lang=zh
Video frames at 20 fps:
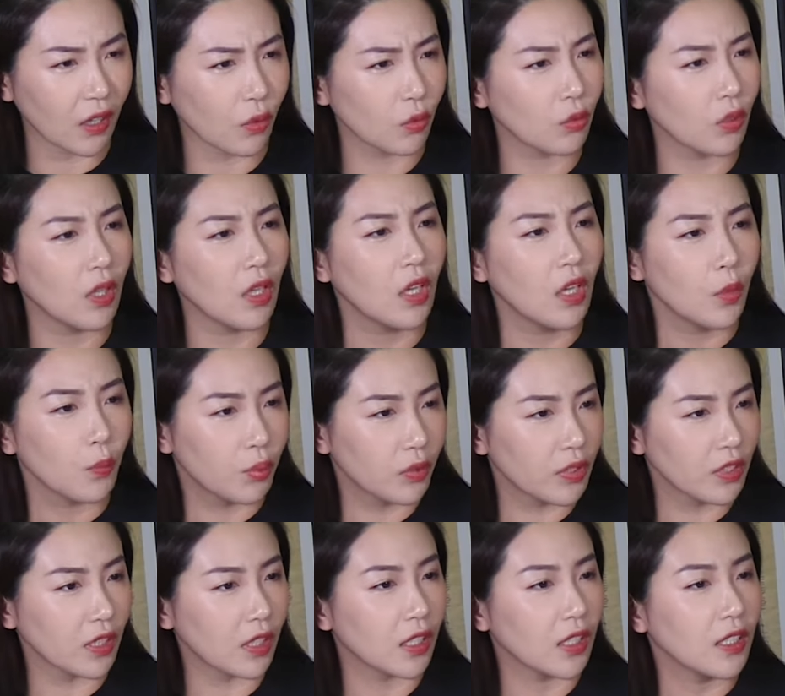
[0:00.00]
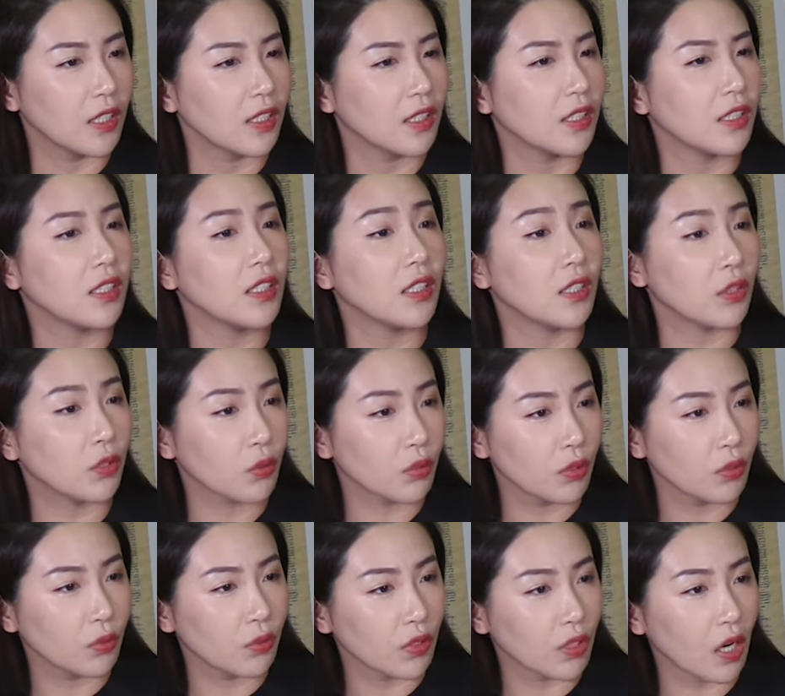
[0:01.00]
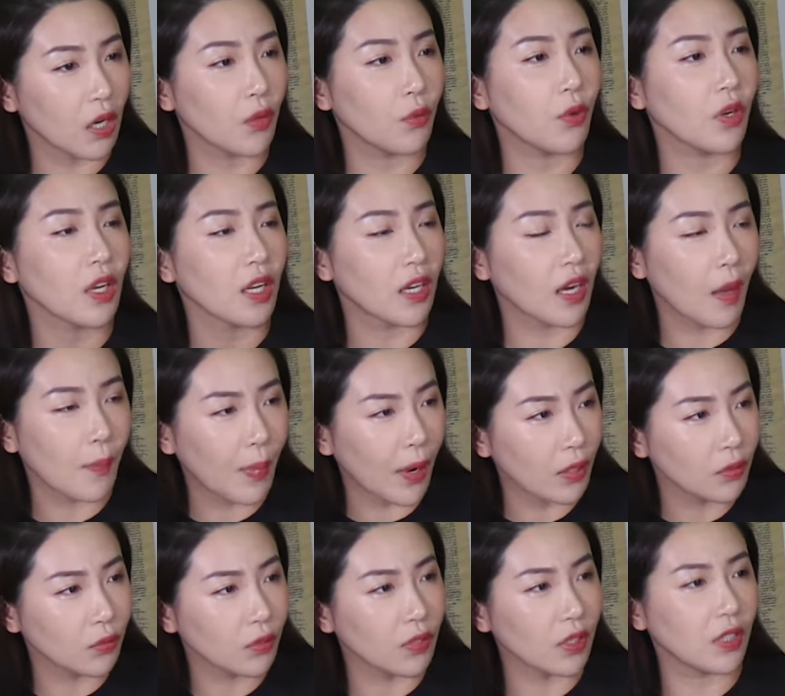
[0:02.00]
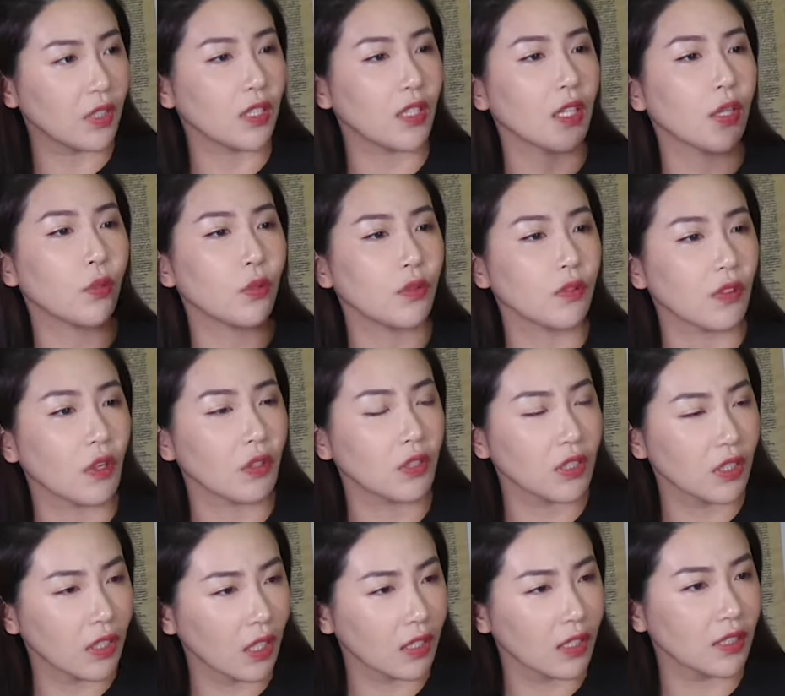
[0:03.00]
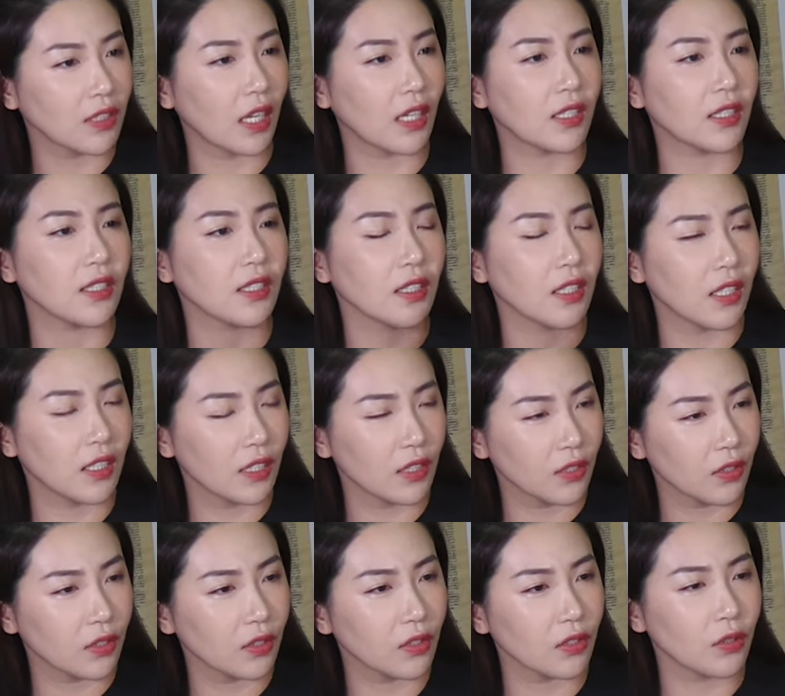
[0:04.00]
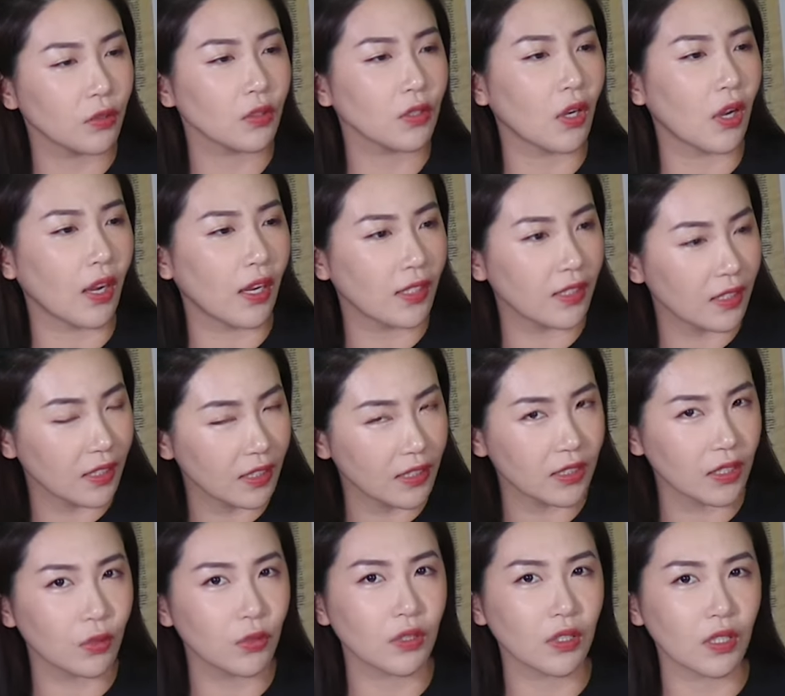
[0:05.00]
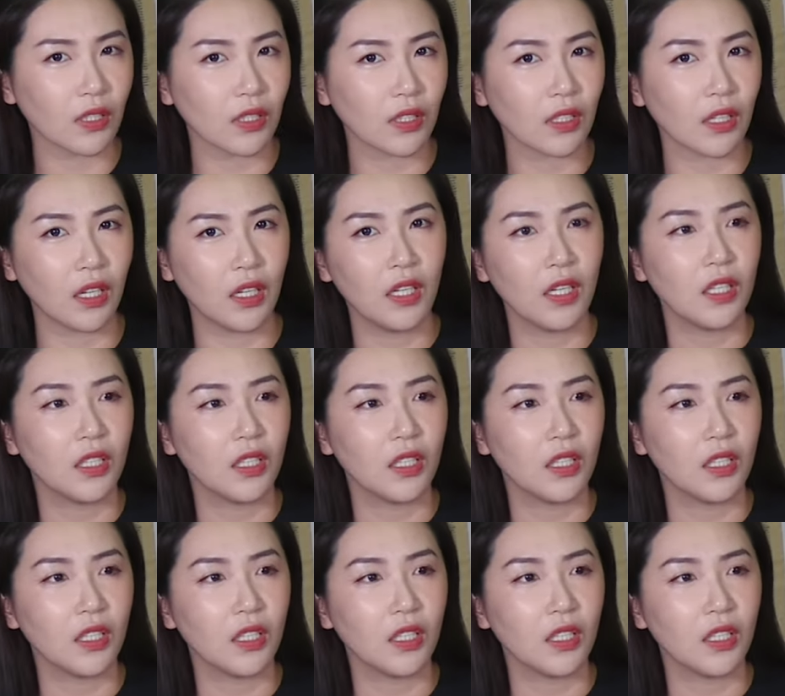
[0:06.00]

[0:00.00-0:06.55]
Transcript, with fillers: 然后说不是，其实你就是女生，我可以来帮助你，你可以恢复到正常的家庭，你可以有小孩，你可以结婚等等等，